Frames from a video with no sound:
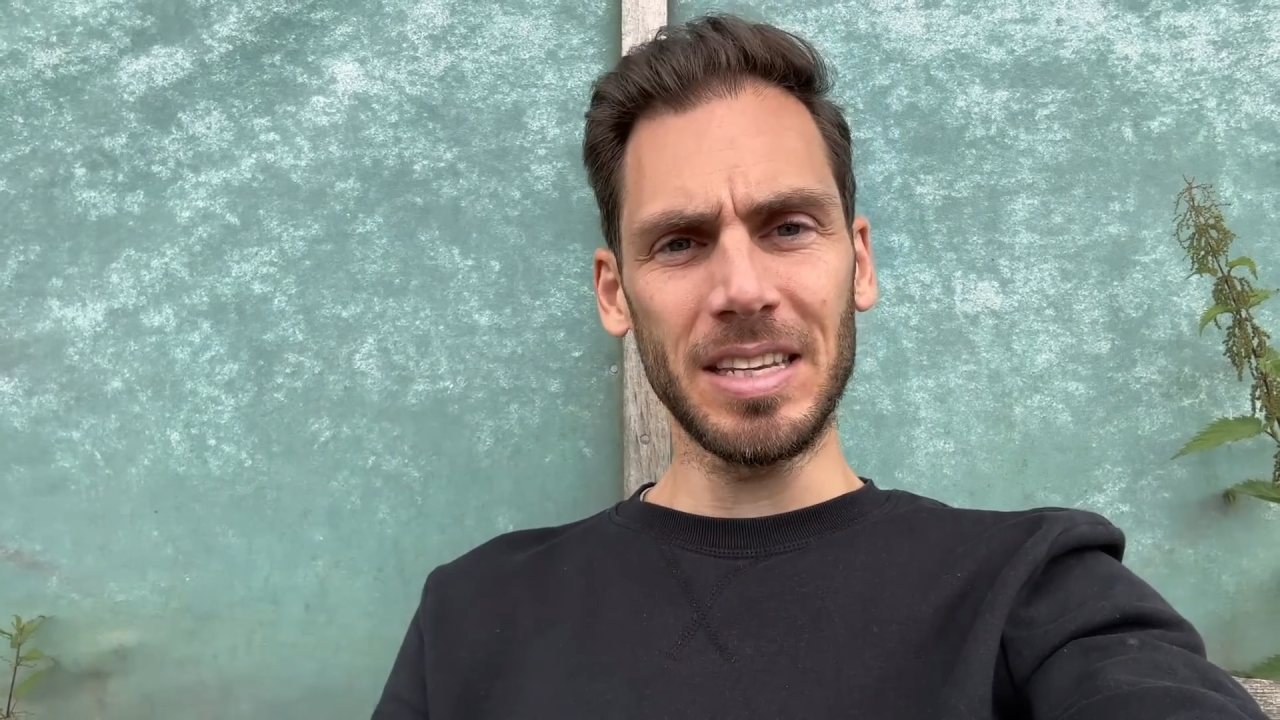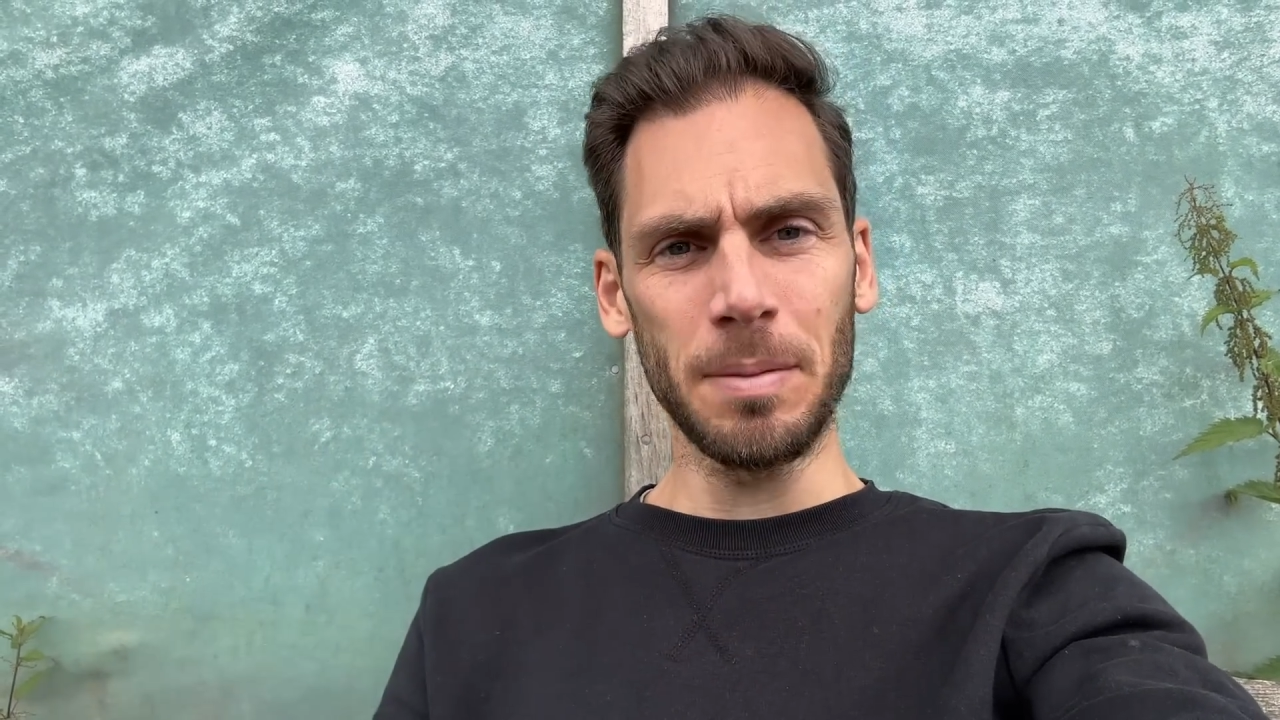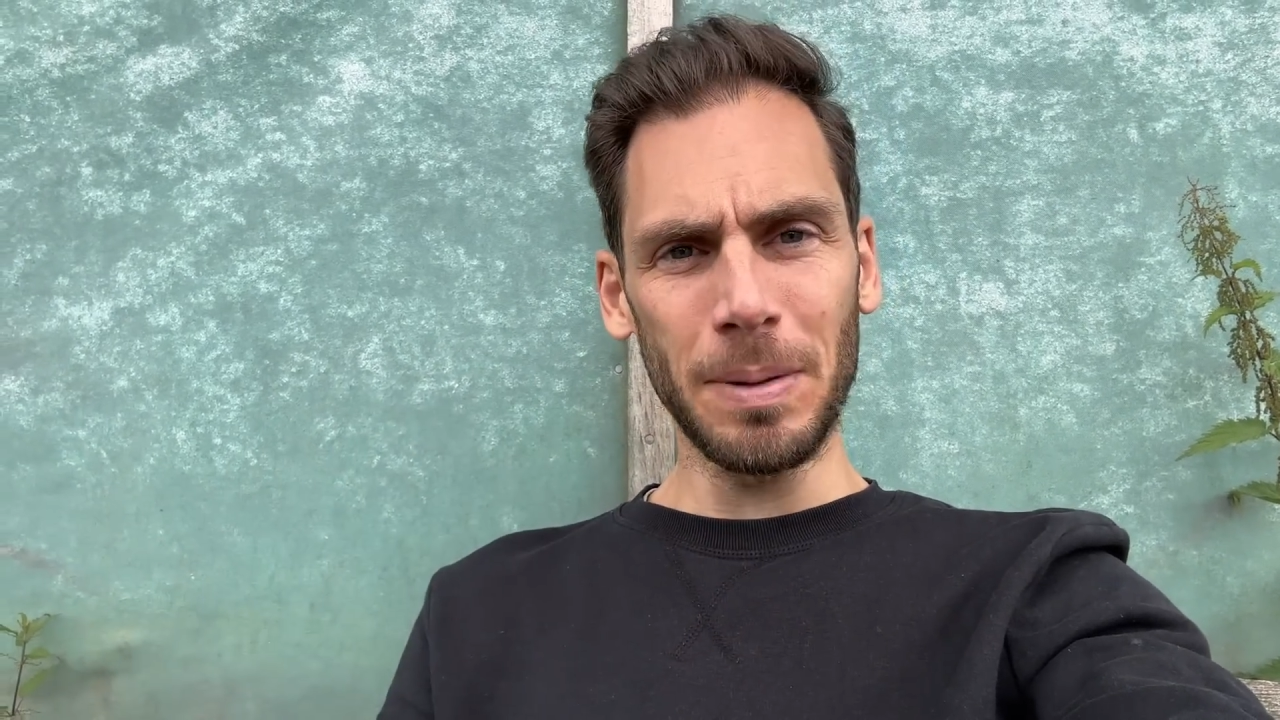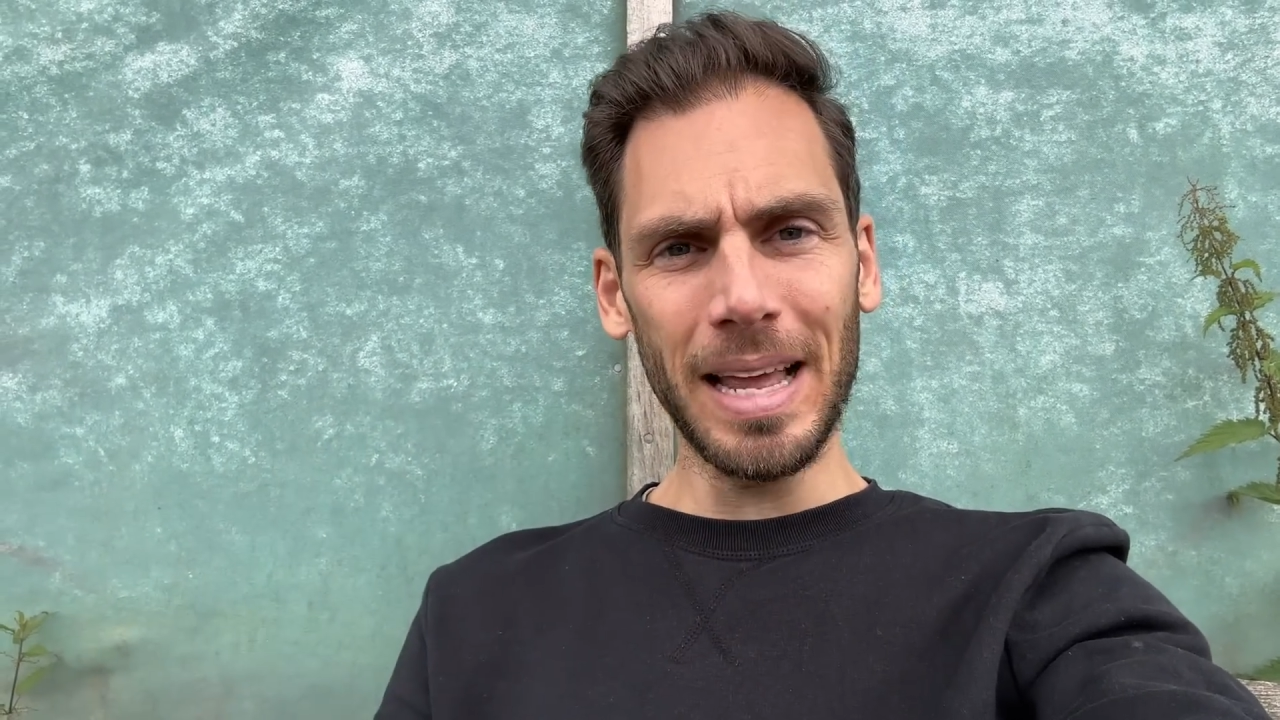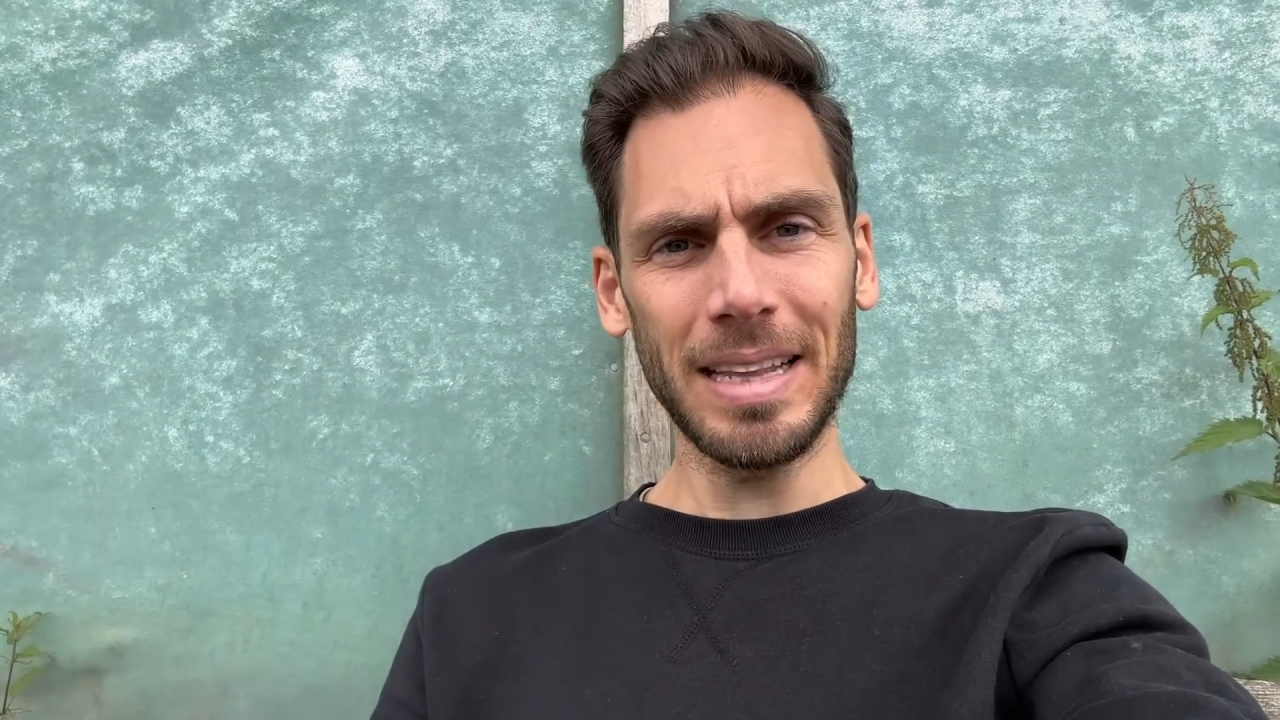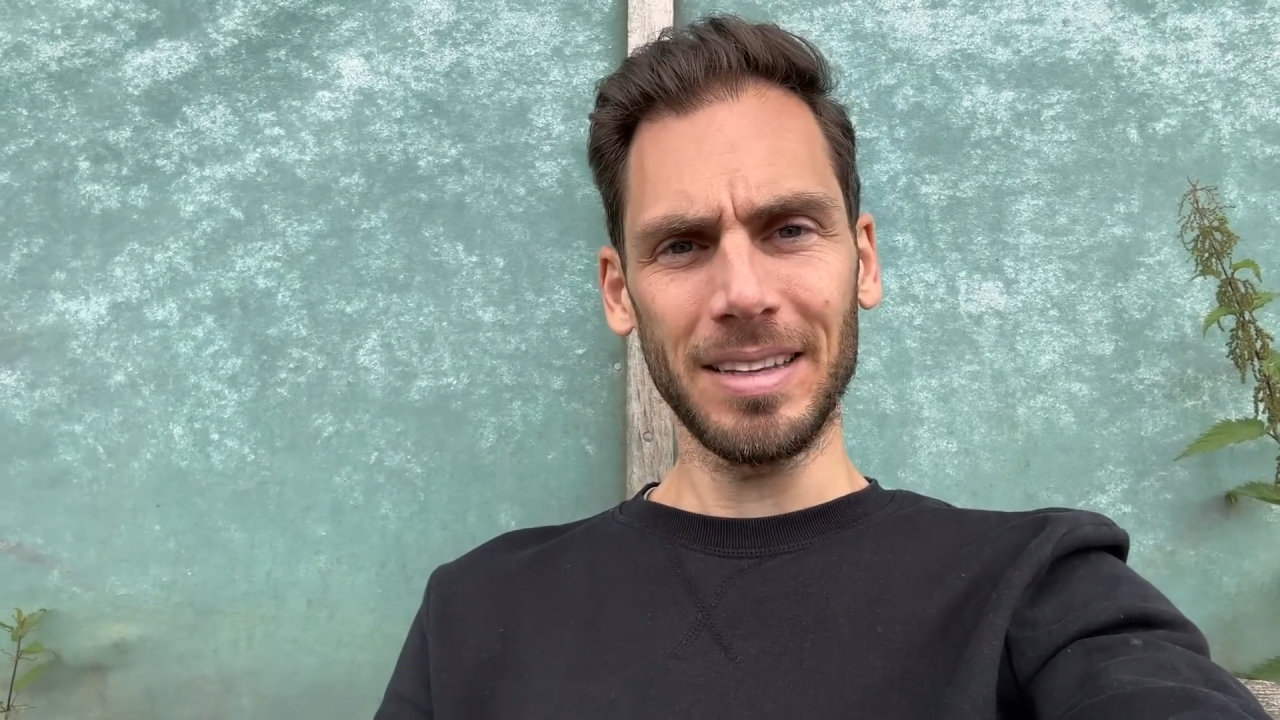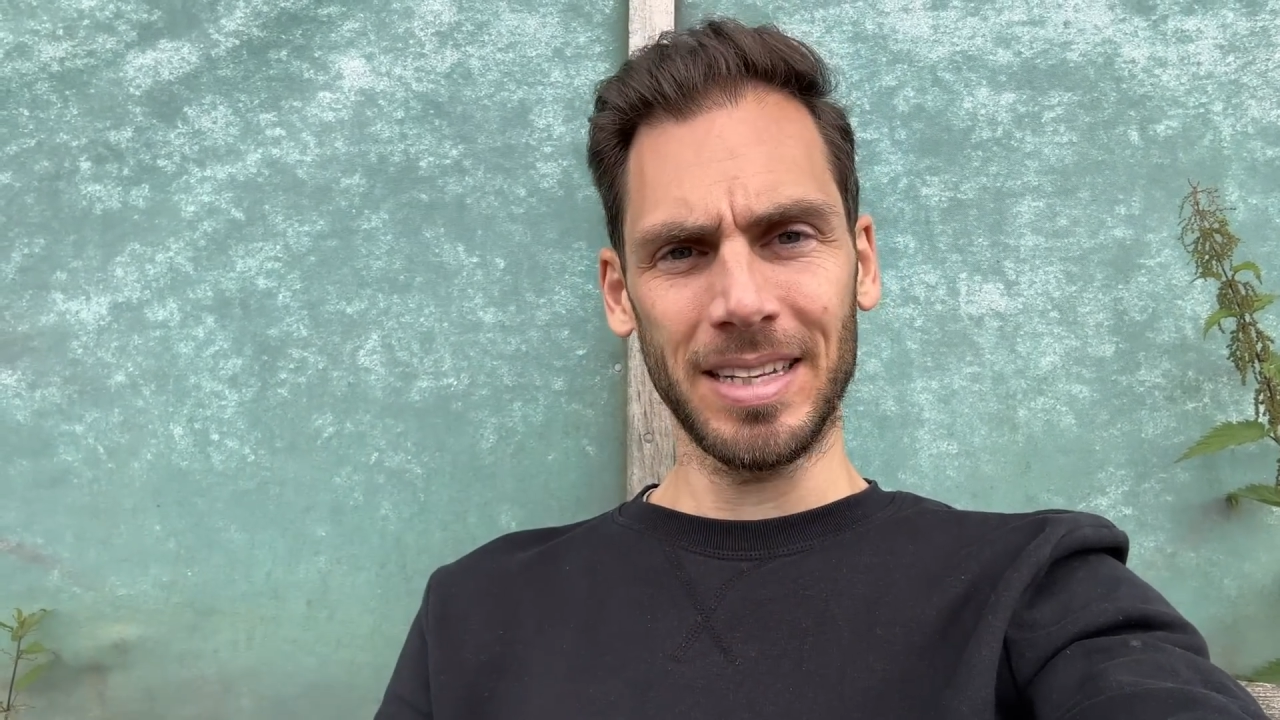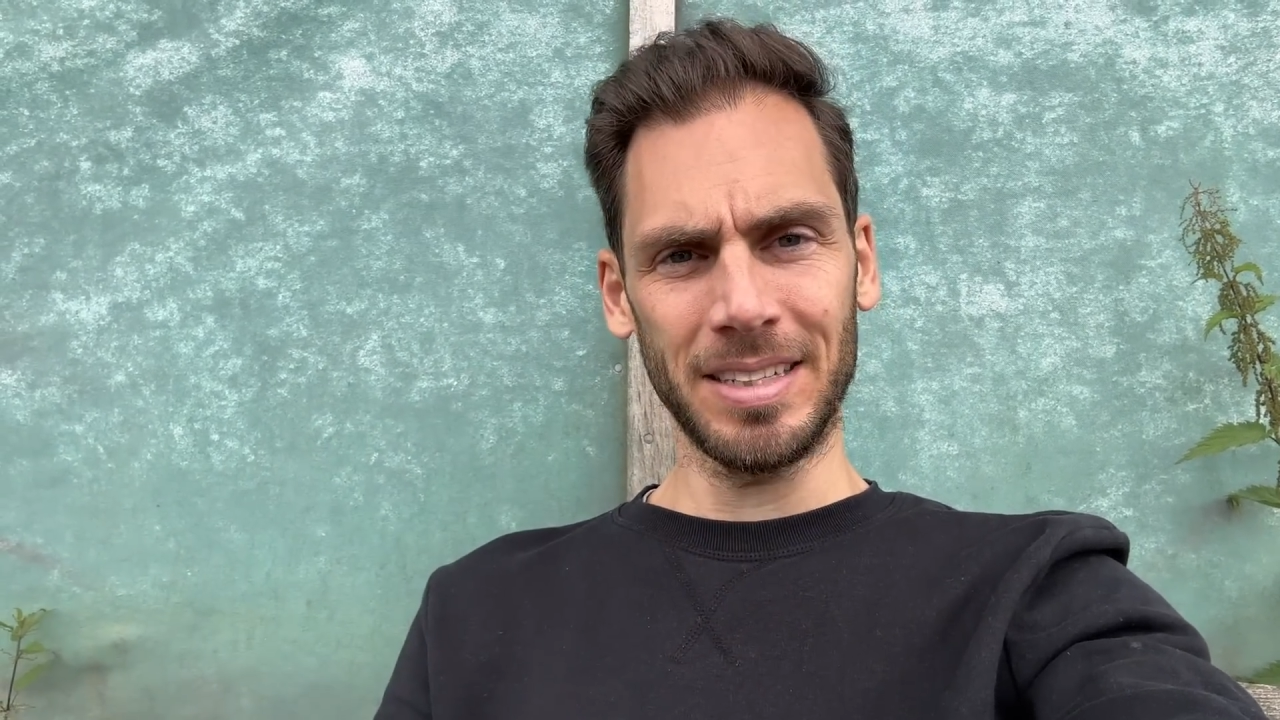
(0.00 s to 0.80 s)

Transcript: geplant hat,